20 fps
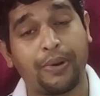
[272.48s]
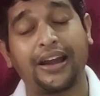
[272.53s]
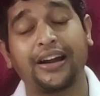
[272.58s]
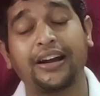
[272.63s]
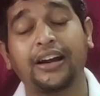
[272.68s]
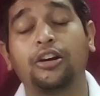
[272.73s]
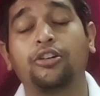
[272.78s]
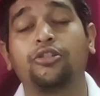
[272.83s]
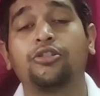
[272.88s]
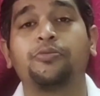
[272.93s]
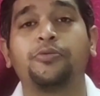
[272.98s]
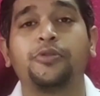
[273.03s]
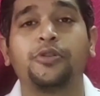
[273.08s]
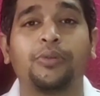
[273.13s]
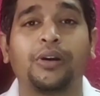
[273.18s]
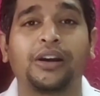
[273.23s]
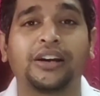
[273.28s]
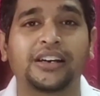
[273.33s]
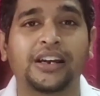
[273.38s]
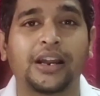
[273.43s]
বেঙ্গালুরু
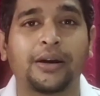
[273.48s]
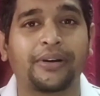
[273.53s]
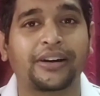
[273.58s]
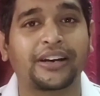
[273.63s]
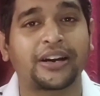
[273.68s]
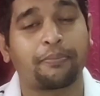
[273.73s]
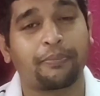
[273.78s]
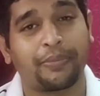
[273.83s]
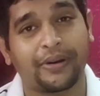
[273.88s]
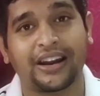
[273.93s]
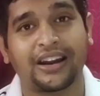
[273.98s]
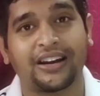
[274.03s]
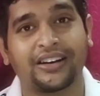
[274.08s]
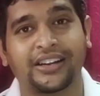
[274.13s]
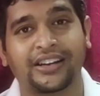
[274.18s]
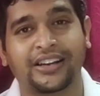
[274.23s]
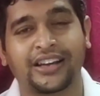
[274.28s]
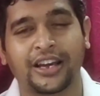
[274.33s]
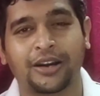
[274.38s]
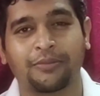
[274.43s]
ফুটবল ক্লাব একটা
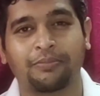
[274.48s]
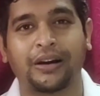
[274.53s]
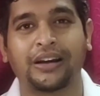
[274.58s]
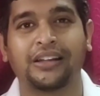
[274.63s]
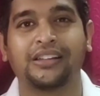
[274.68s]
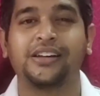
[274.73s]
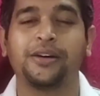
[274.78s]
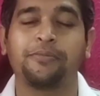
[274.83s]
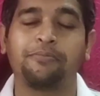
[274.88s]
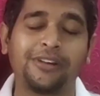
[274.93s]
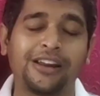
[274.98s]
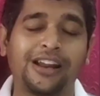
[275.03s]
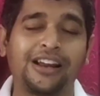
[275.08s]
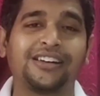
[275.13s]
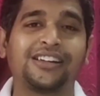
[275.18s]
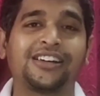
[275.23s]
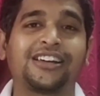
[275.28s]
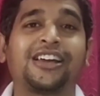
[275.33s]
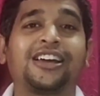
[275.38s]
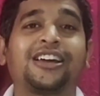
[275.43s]
পেনাল্টি কিক পায় যে
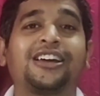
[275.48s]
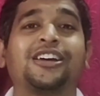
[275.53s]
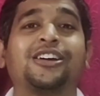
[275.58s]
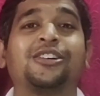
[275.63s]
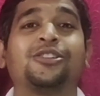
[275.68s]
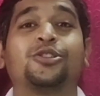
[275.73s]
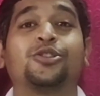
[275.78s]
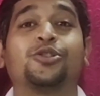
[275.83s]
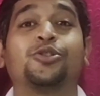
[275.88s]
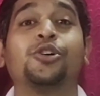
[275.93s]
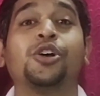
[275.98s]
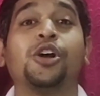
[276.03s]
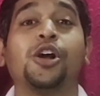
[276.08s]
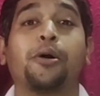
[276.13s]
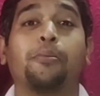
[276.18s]
পেনাল্টি কিক কিন্তু